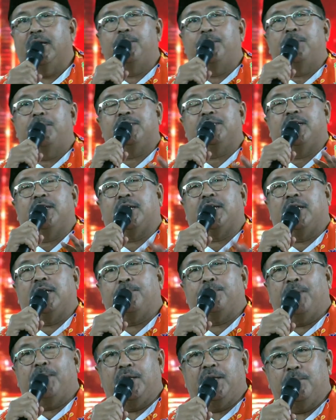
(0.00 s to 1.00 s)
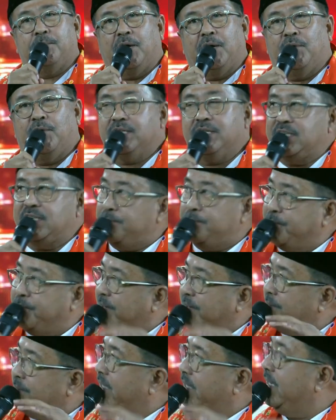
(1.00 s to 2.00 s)
Dari masyarakat paling bawah
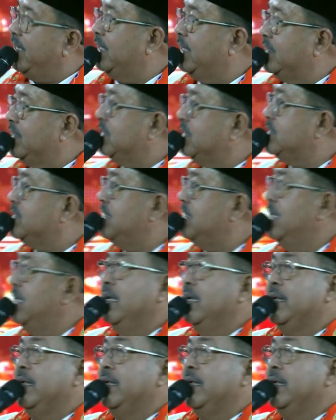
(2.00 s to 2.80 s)
sampai yang paling atas.